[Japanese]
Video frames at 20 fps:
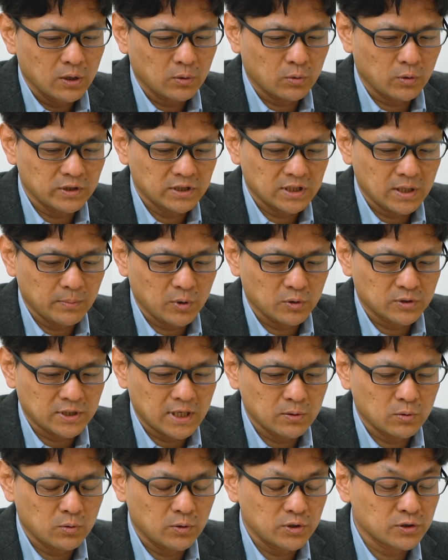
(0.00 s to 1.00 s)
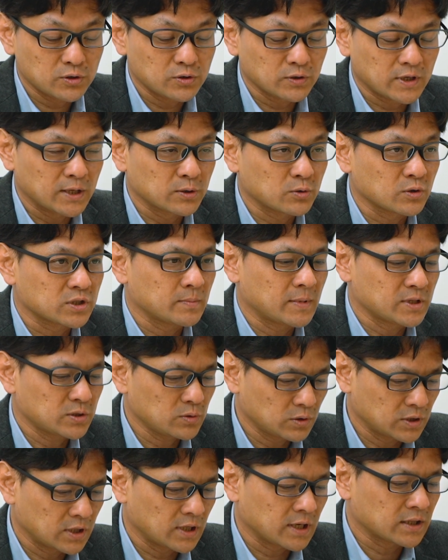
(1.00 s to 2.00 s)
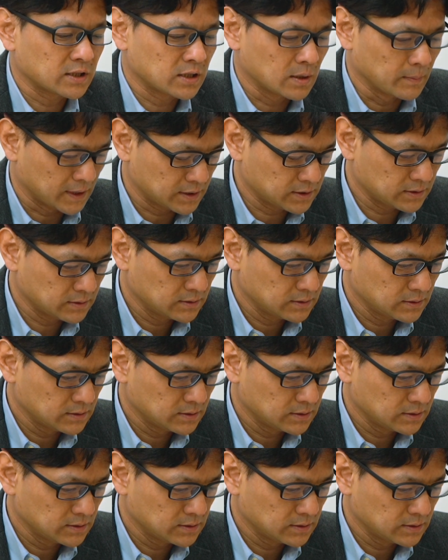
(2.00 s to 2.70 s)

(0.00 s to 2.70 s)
こういったものを参考にしつつ検討しましょうってなってます。